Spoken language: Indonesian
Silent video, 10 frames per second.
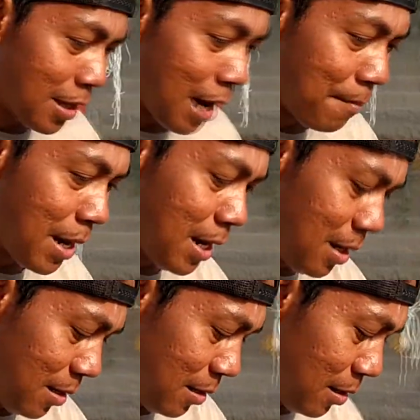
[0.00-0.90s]

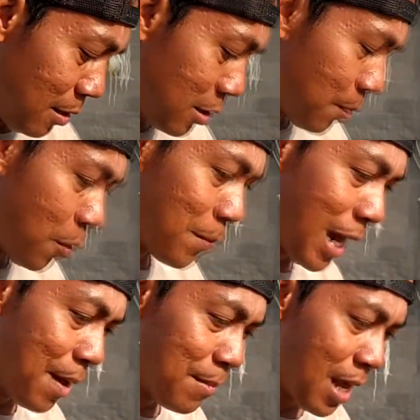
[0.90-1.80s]
penyiraman
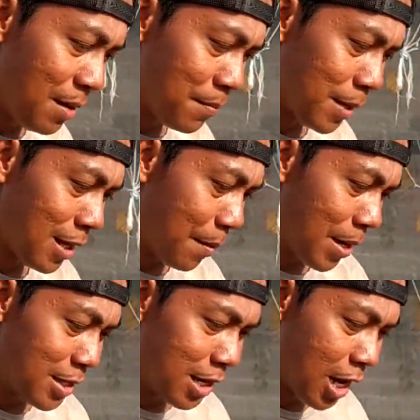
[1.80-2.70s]
sebelum tanam ya
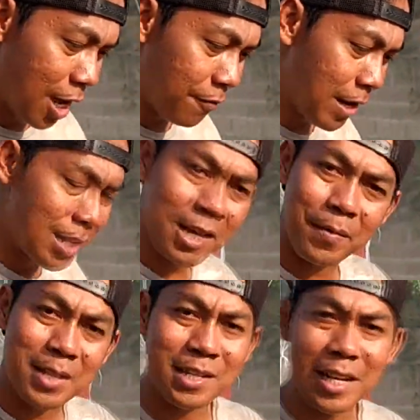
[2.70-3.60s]
penyiraman JLF dan
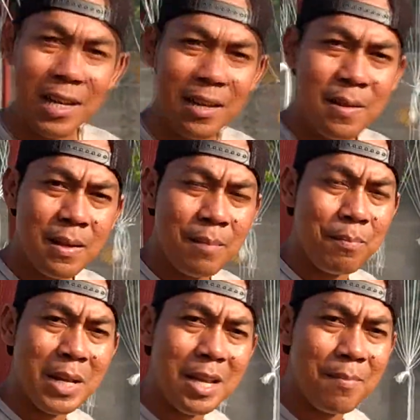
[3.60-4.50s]
JMS ini
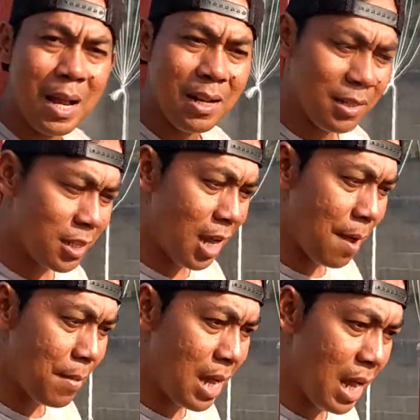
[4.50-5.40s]
minimal
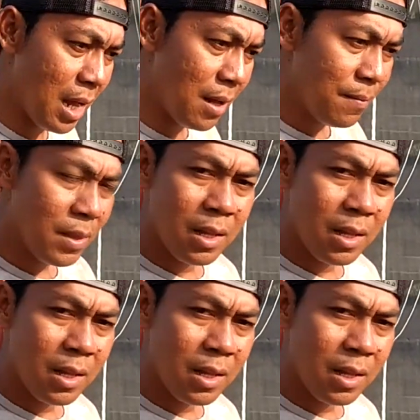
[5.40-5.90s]
selama